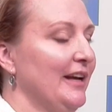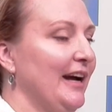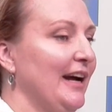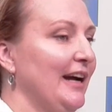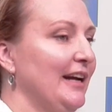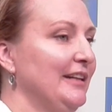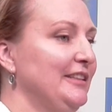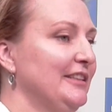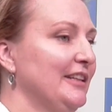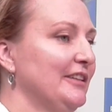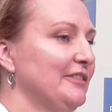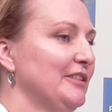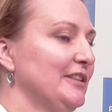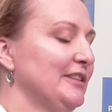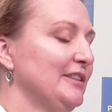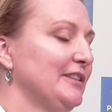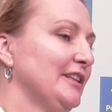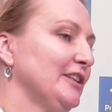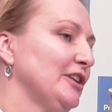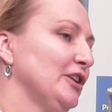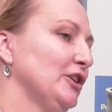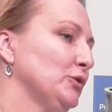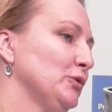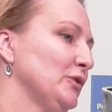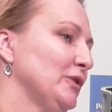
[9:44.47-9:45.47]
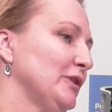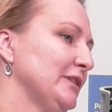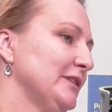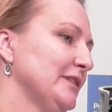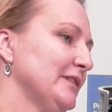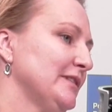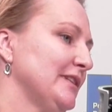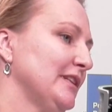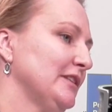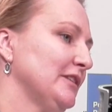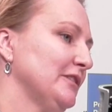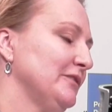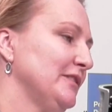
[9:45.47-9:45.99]
ani nawet takie, które te
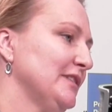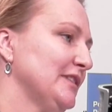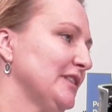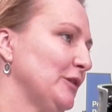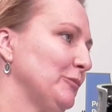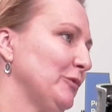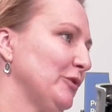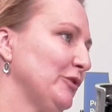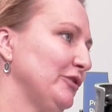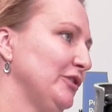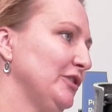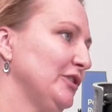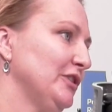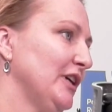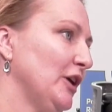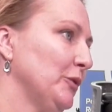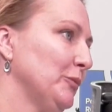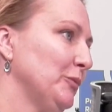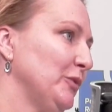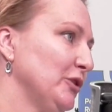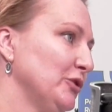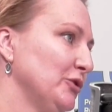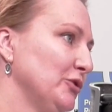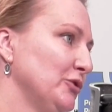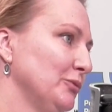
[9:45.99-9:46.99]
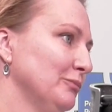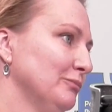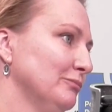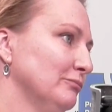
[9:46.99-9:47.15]
stanowiska powinny objąć.